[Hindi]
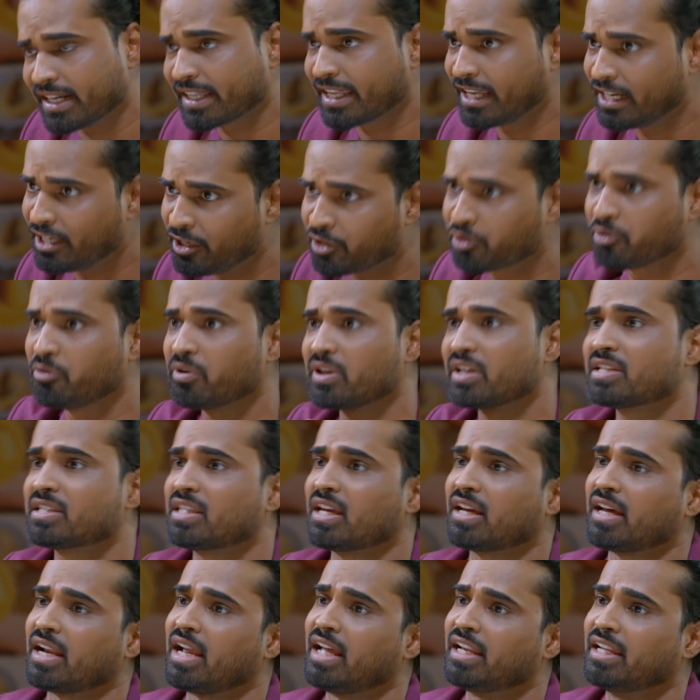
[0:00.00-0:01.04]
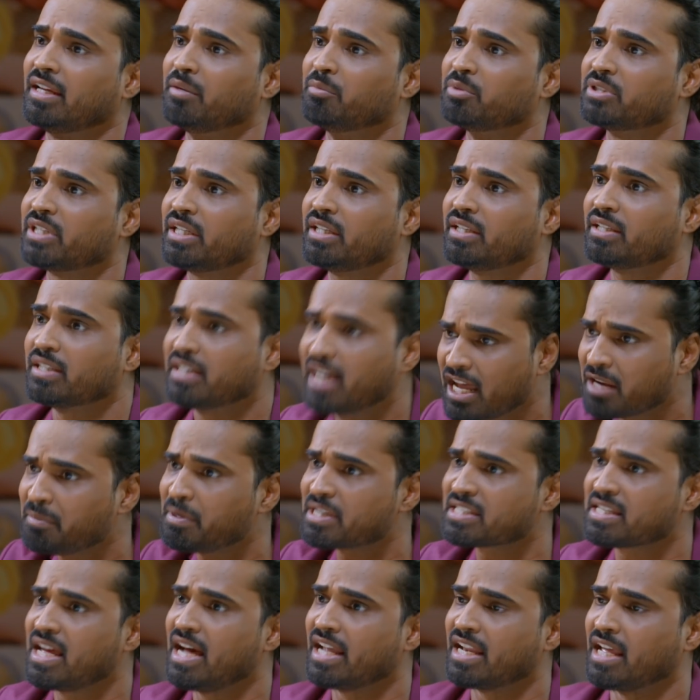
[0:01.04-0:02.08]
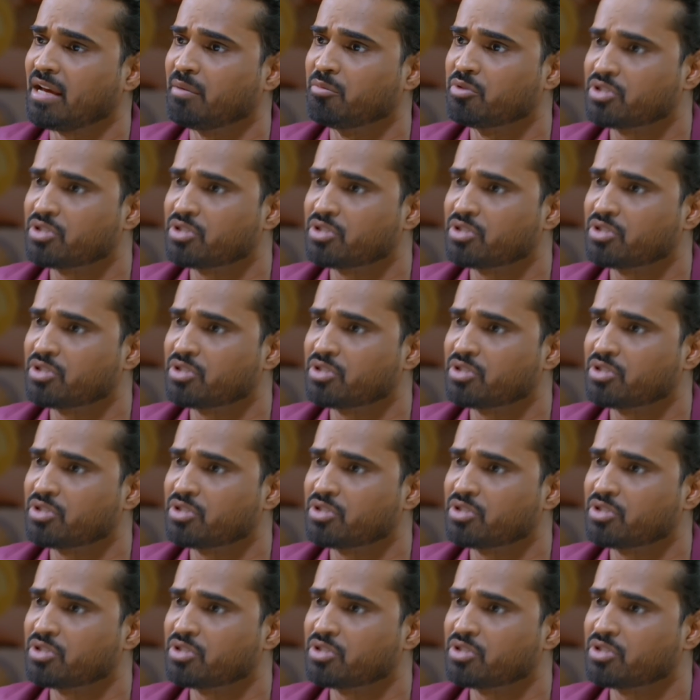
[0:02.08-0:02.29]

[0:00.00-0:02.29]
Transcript: लड़के लड़कियों के रिश्ते कराने हैं मुझे घर बसाना है